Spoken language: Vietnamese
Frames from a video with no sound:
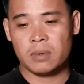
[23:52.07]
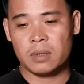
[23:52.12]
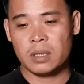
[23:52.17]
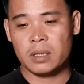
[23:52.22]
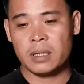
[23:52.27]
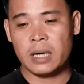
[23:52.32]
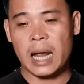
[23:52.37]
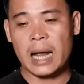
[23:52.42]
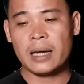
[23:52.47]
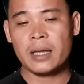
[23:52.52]

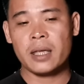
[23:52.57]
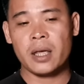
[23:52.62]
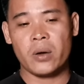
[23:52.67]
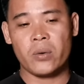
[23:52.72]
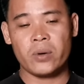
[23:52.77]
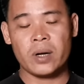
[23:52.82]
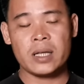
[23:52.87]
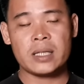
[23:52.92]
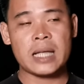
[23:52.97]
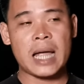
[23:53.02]
thì ráng
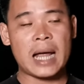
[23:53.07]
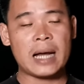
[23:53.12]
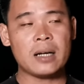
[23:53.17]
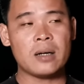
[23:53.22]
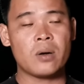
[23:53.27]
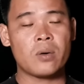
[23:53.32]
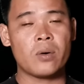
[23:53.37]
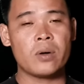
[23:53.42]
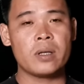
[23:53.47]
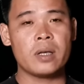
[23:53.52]
chịu đi sáng
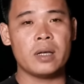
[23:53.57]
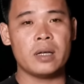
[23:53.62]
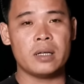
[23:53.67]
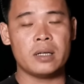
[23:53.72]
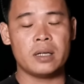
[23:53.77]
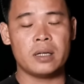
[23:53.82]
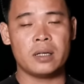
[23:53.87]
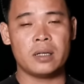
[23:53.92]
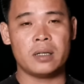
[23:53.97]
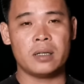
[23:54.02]
rồi có gì
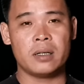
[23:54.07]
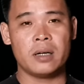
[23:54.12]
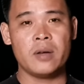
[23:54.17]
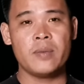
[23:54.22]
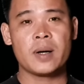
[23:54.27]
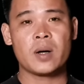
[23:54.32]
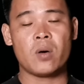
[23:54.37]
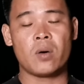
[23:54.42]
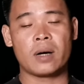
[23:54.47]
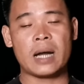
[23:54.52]
ờ, nếu
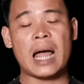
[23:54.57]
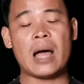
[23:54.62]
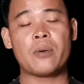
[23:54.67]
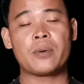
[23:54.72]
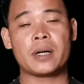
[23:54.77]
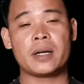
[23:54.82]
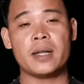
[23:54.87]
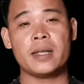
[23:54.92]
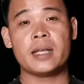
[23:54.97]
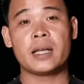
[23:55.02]
mà còn đau
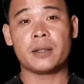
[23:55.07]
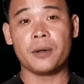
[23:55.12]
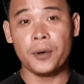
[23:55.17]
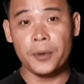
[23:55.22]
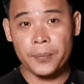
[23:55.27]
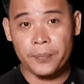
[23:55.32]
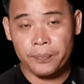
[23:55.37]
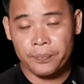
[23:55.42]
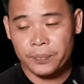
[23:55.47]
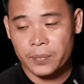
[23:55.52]
thì đi nhà
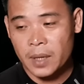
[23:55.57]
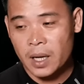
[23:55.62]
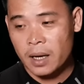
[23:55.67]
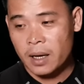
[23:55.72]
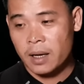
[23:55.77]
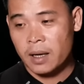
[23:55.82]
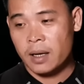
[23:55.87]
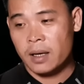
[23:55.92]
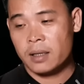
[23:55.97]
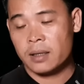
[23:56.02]
thương
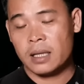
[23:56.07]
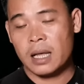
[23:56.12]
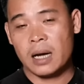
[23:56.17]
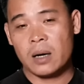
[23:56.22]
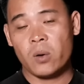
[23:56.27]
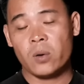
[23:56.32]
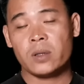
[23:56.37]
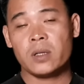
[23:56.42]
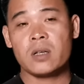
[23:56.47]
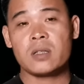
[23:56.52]
ta
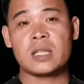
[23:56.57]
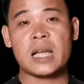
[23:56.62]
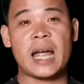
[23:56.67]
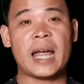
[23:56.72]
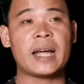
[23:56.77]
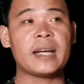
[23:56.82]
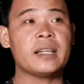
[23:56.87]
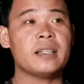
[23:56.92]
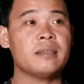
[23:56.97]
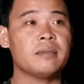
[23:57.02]
nói tới
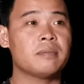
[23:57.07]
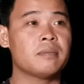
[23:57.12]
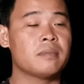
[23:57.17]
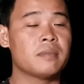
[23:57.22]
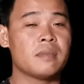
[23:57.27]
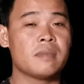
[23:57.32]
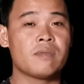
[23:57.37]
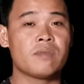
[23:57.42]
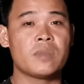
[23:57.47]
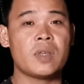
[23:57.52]
sáng
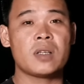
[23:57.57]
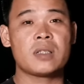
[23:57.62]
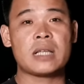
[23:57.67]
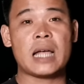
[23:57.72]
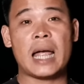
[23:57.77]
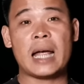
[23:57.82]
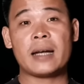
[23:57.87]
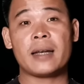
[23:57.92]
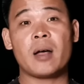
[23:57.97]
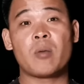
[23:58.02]
tới
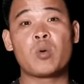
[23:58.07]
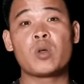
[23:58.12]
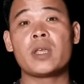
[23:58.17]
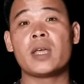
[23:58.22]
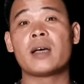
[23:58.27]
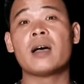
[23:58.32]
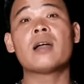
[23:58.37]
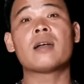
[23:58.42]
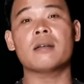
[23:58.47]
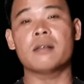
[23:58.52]
sáng thì ông nói
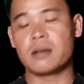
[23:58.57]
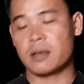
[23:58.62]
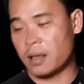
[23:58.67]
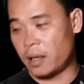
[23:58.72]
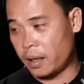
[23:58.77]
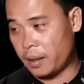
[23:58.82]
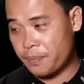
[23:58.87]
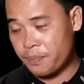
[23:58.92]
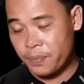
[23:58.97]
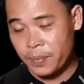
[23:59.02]
chuyện hết được
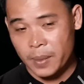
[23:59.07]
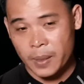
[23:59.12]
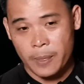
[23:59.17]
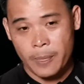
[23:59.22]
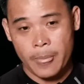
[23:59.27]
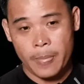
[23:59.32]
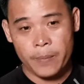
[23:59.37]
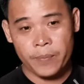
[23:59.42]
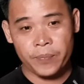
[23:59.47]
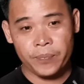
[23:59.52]
rồi
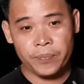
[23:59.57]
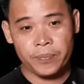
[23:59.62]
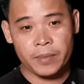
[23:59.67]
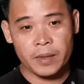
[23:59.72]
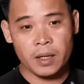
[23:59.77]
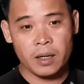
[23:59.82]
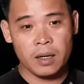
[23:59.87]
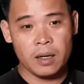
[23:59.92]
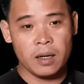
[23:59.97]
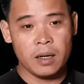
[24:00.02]

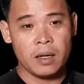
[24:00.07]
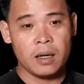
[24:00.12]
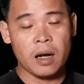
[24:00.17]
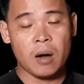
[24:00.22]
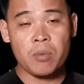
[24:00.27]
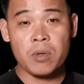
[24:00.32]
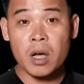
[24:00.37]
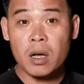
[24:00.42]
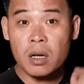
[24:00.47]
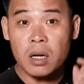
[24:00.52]

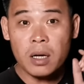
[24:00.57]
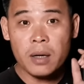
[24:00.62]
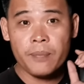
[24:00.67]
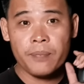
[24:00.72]
ông nhất á